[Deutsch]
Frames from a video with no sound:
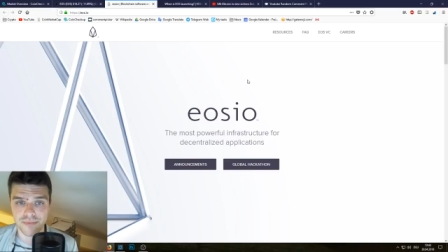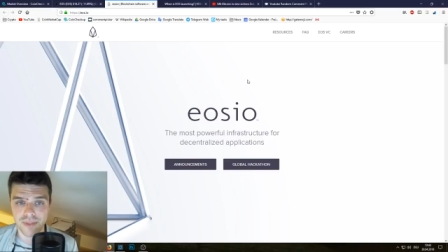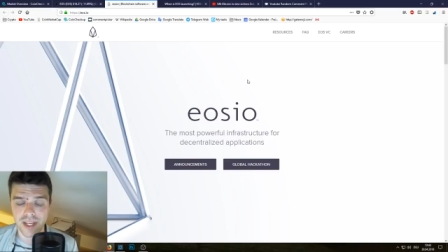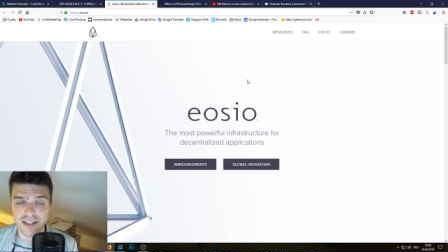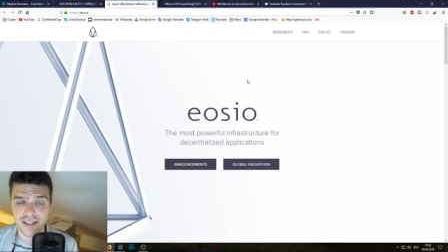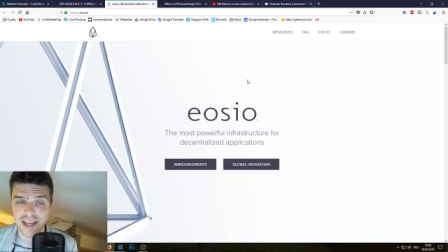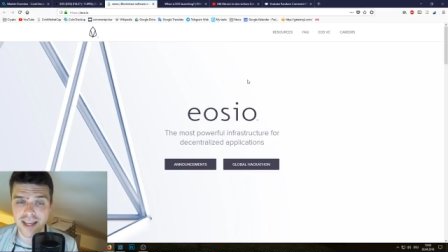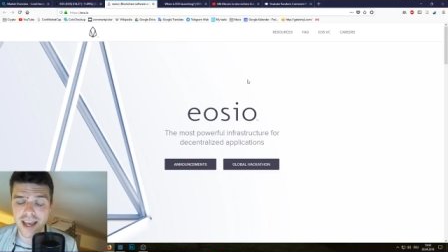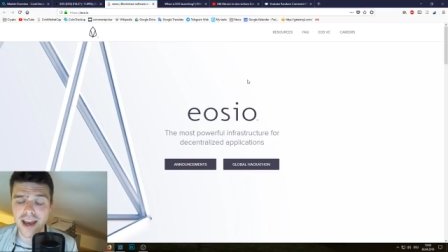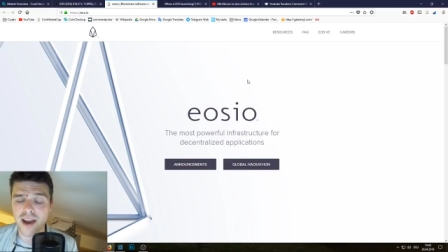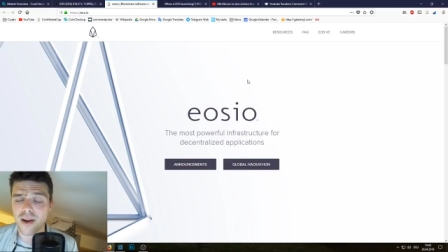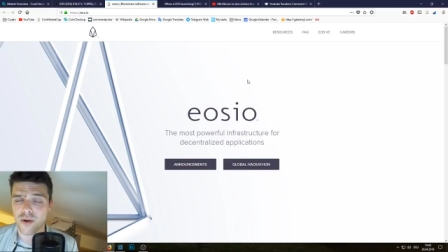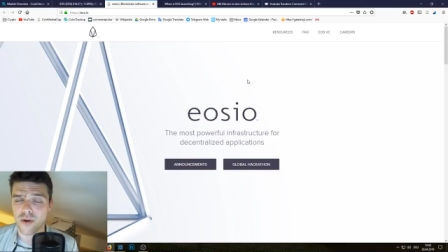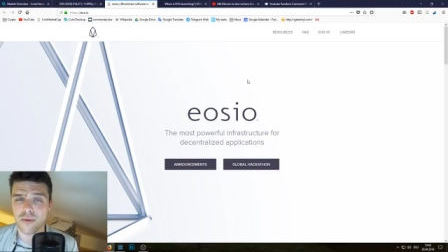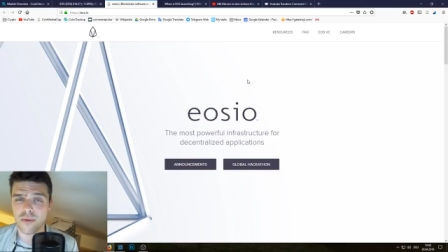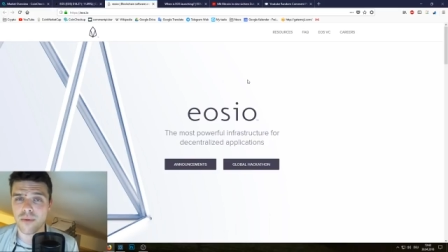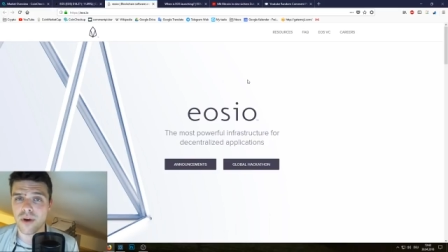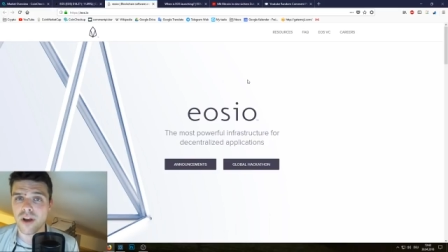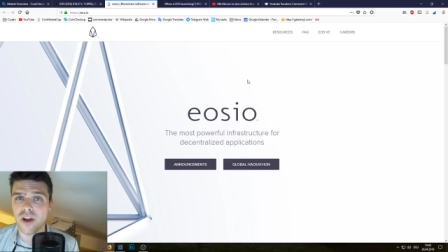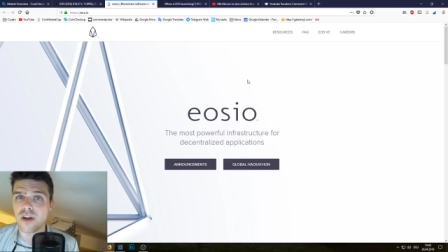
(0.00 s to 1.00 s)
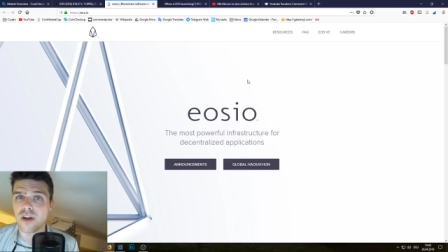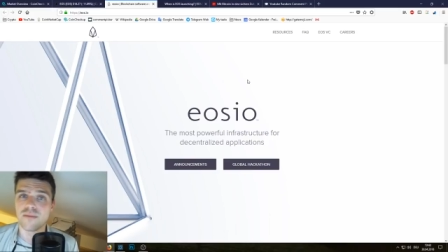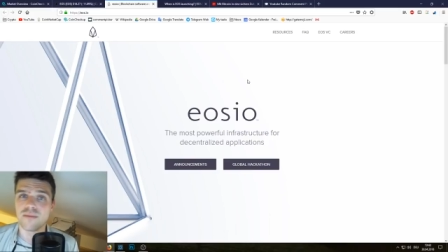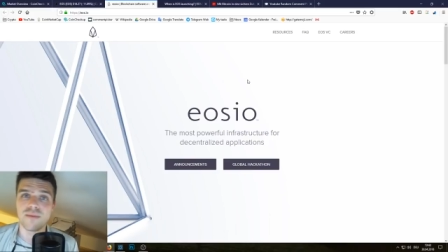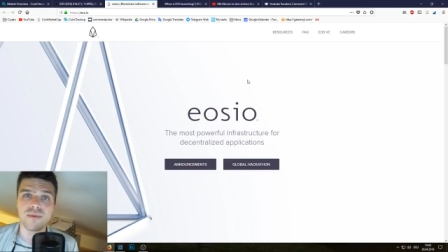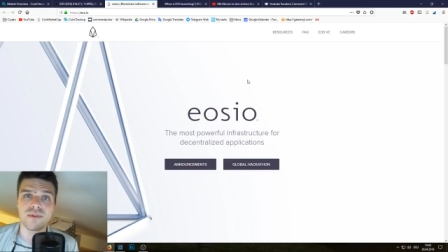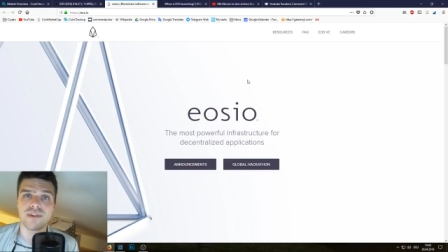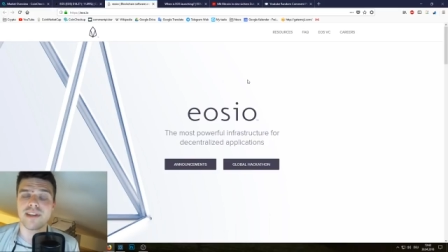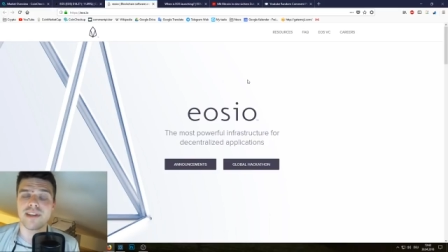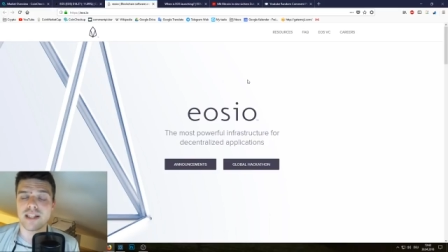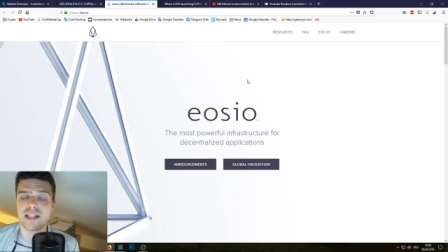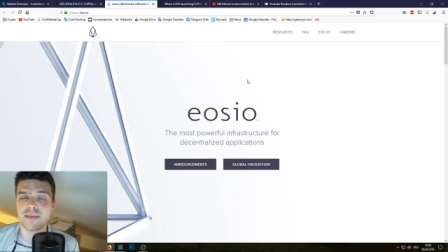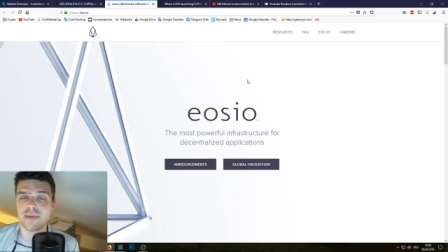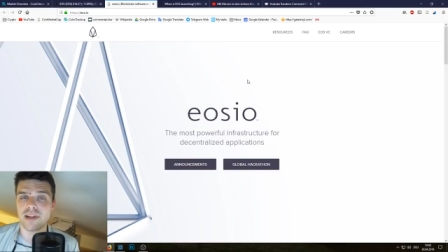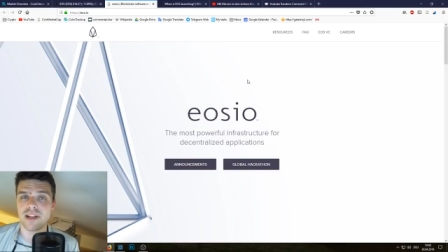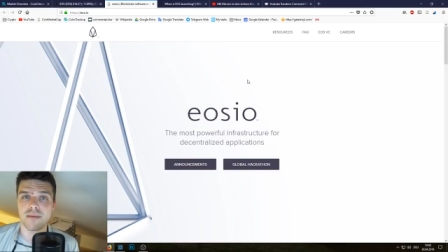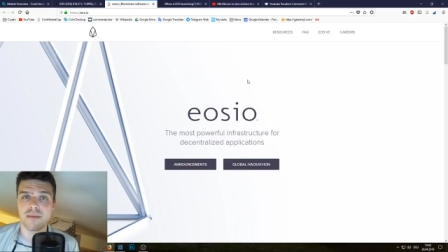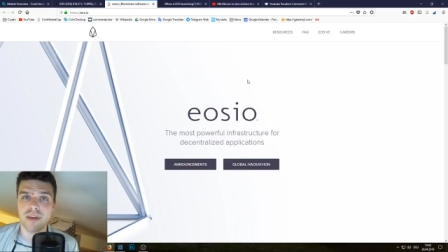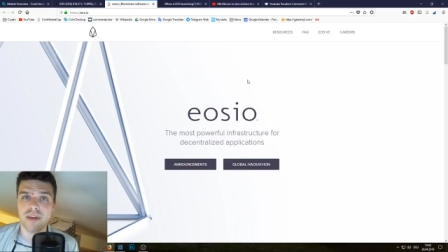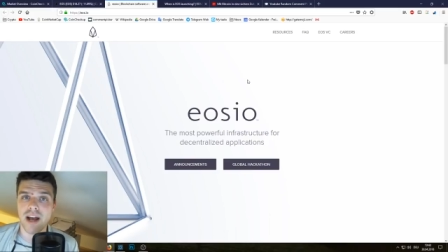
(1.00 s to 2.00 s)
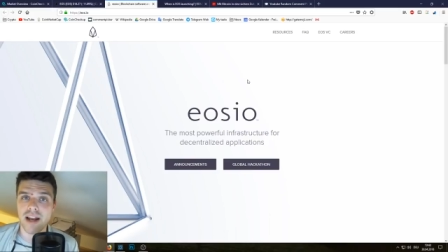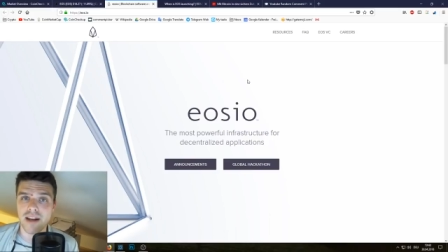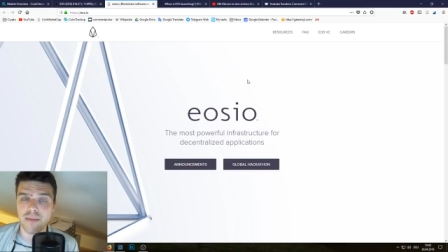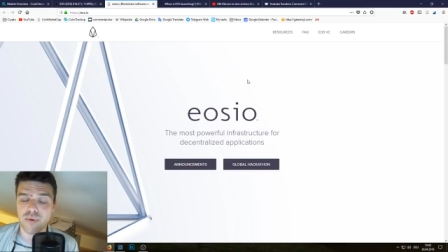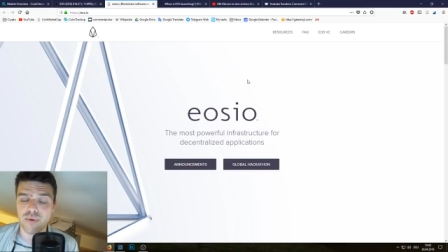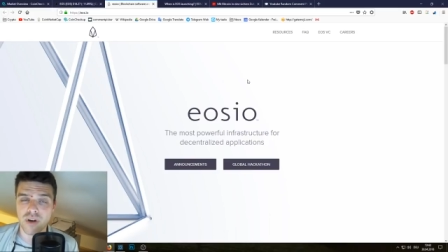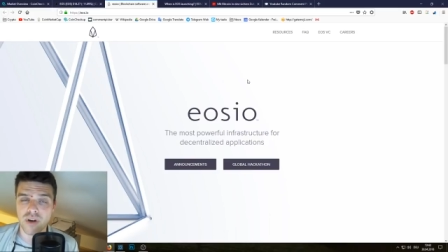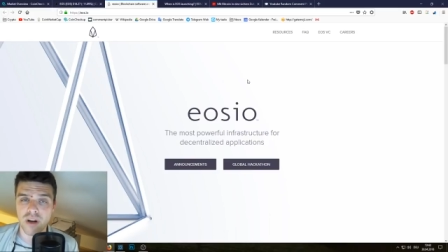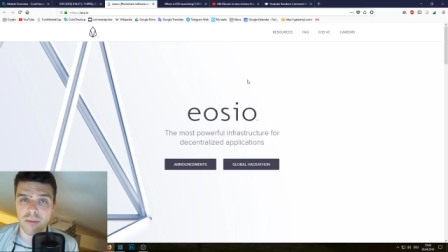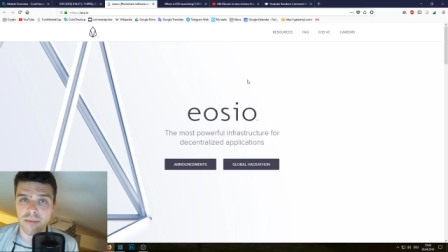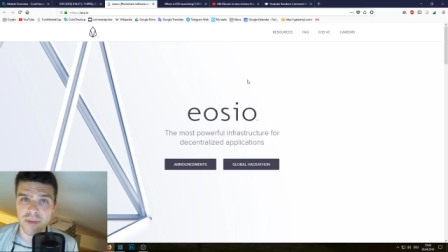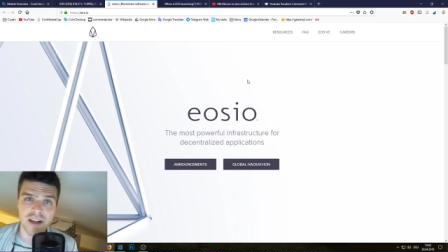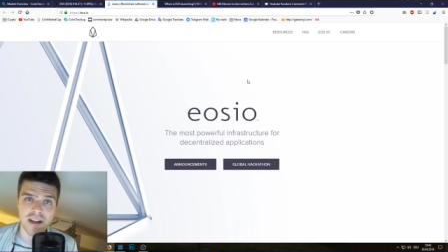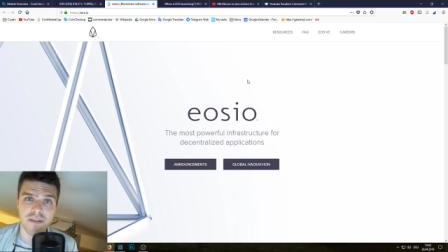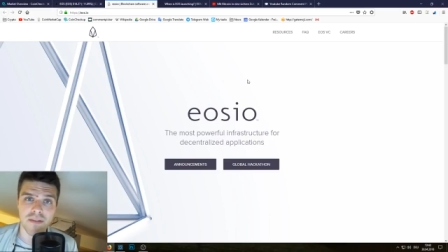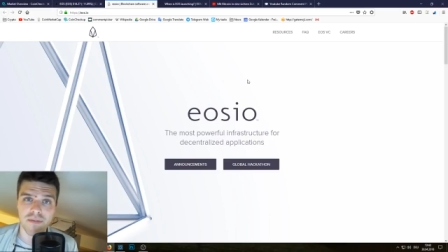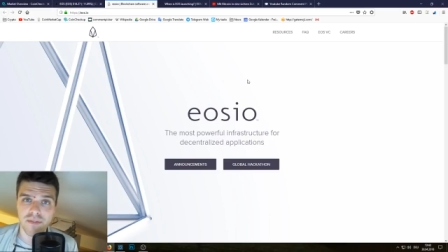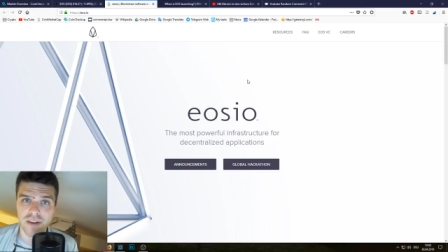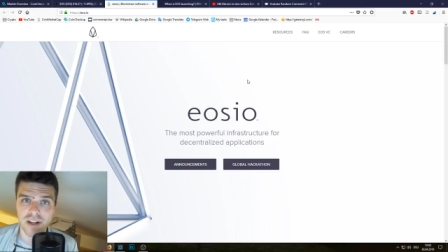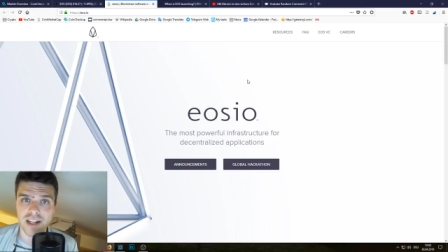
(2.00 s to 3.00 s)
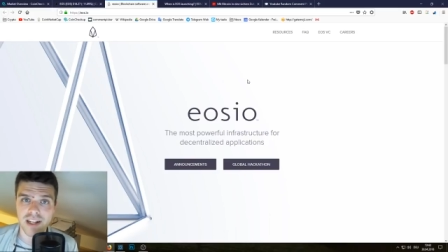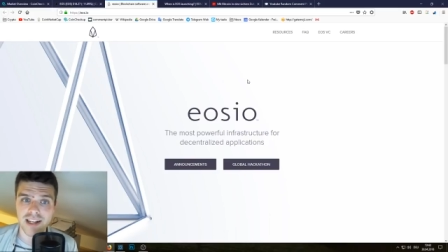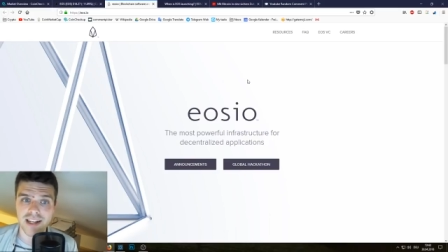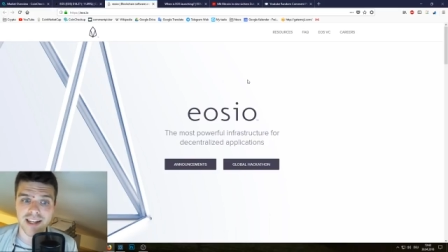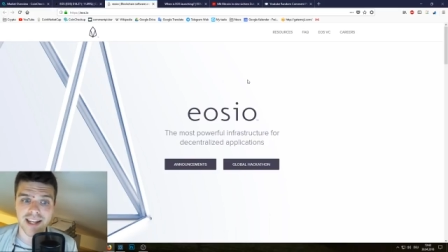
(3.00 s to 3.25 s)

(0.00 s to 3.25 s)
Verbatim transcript: Ethereum muss ich erstmal einen, einen Programmierer finden,